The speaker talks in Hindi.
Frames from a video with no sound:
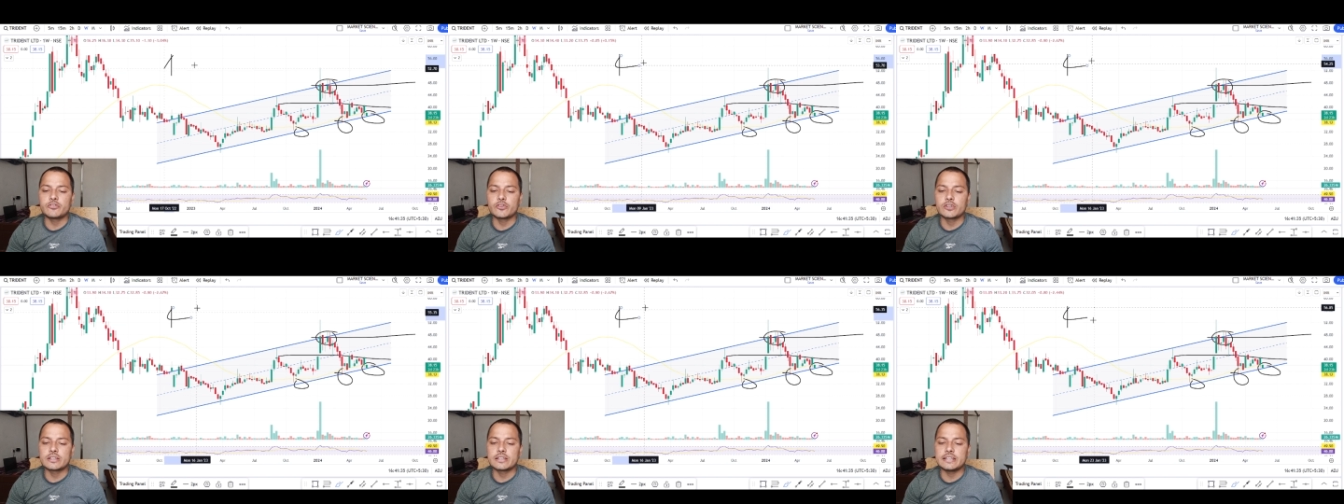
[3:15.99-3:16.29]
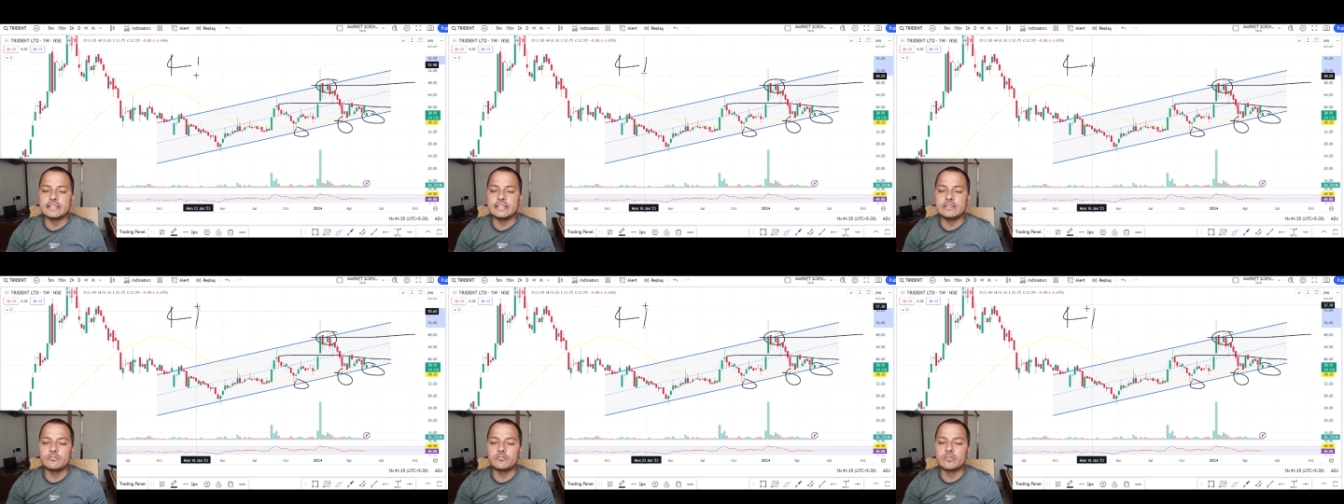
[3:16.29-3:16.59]

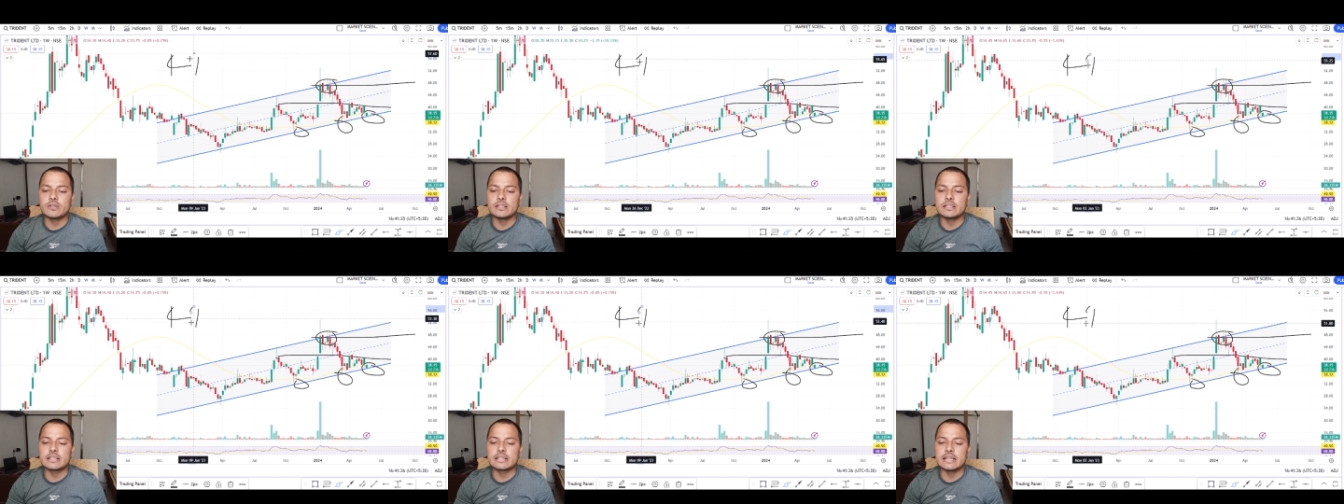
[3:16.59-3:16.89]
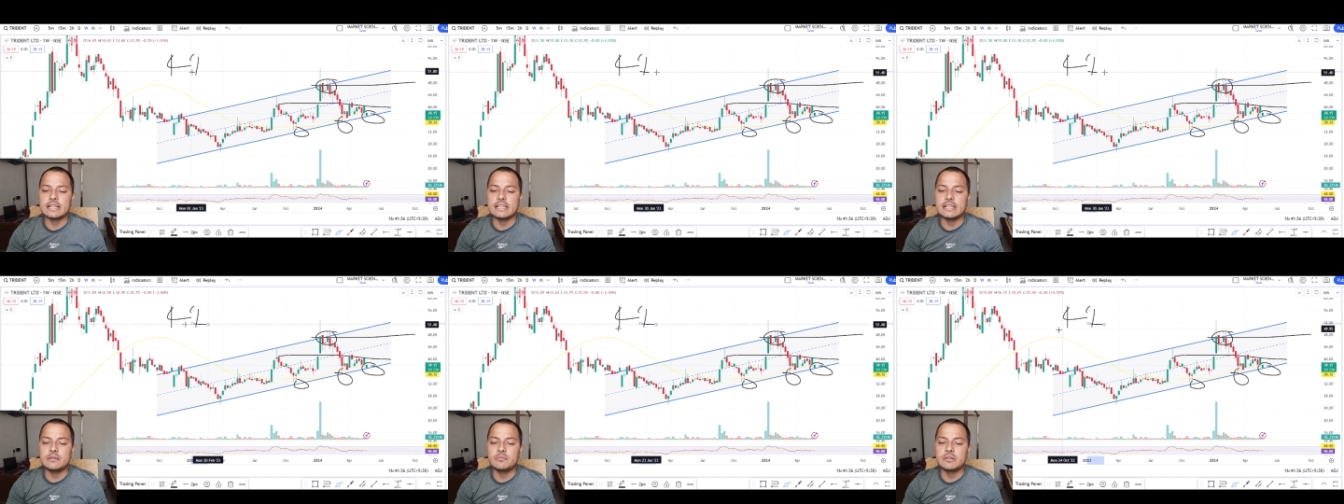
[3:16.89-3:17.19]
41
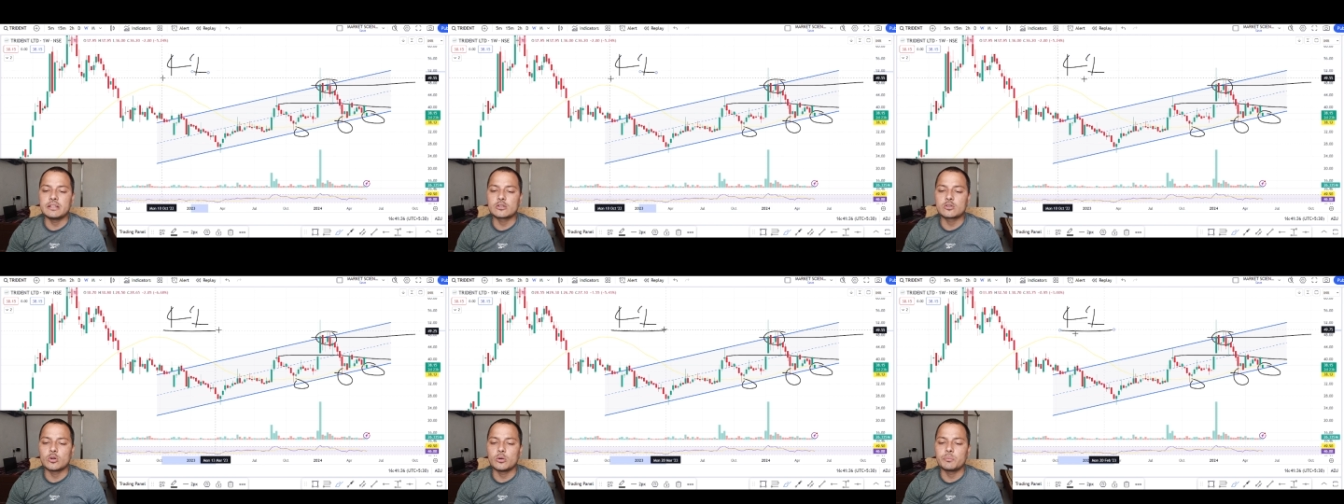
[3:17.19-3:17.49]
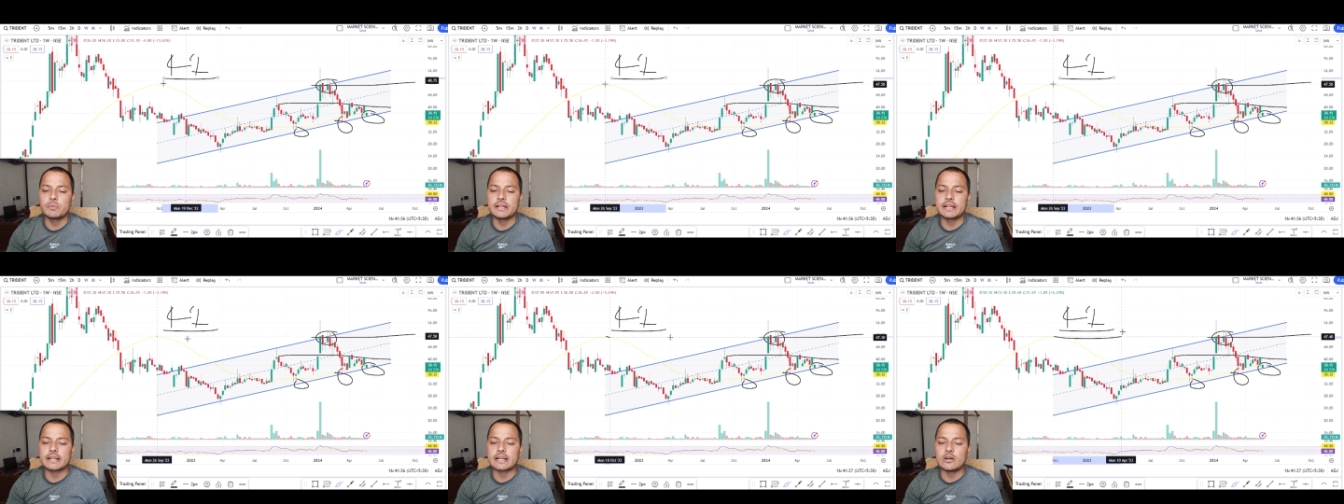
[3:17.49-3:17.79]
के लेवल को
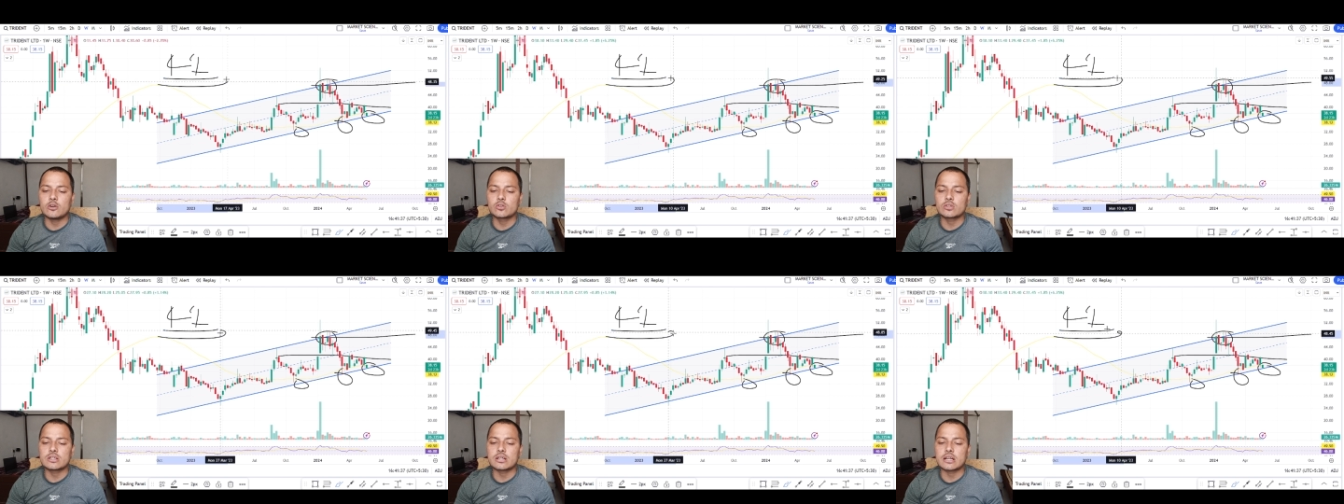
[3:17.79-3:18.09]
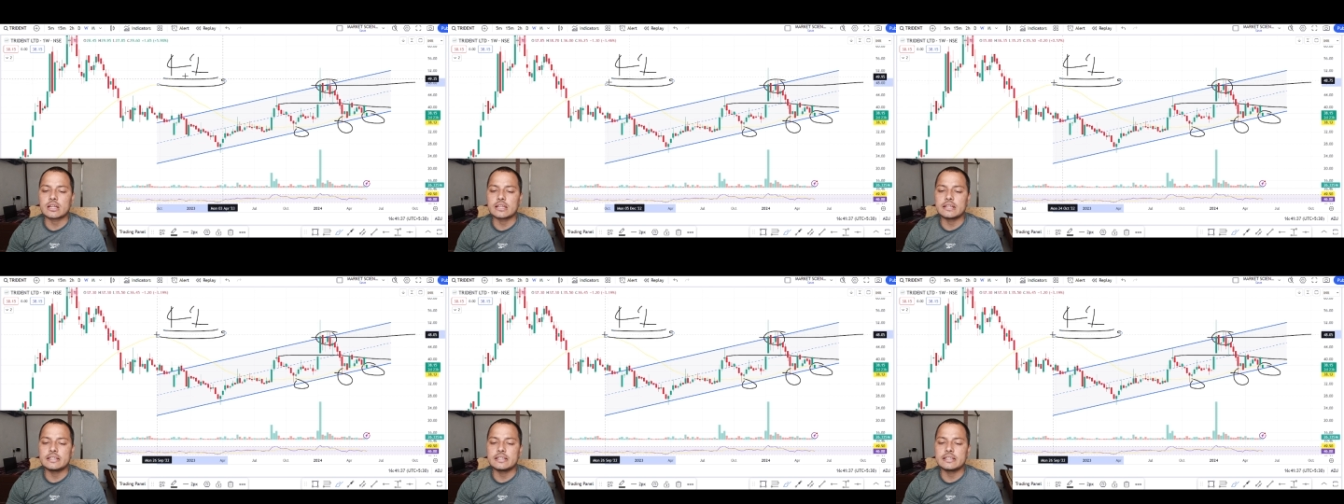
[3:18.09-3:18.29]
ब्रेकआउट कर